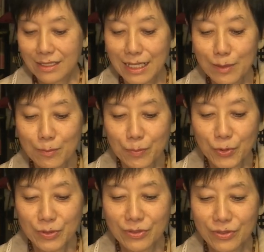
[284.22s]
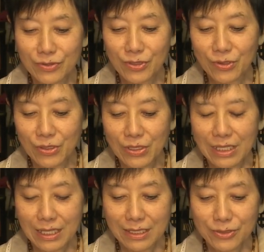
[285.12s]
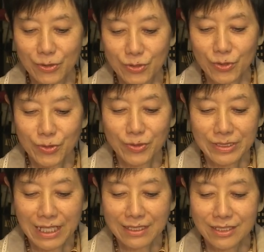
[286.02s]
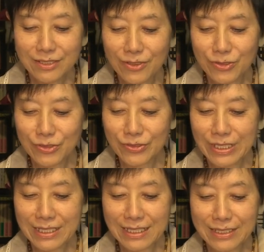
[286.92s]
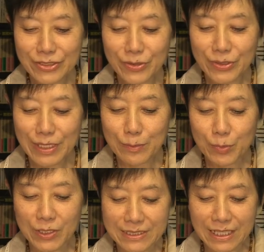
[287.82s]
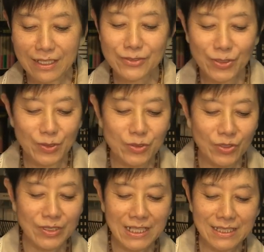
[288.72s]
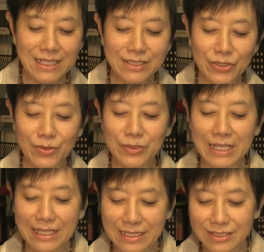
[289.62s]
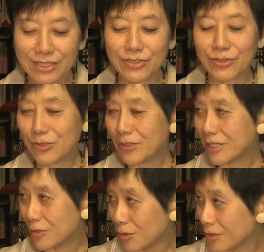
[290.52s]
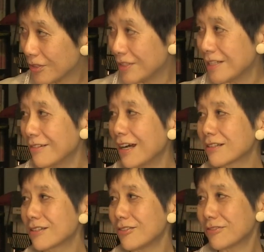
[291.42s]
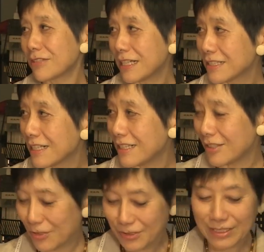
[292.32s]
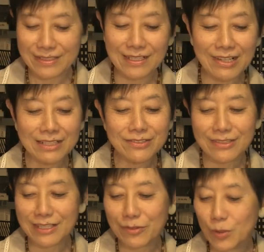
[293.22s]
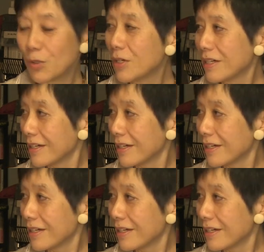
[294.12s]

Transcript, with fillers: 憲法っていうとあの聖徳太子のじゅうなな条憲法はちゃんとじゅうなな条だいいち条一つに枠一つに枠ってこ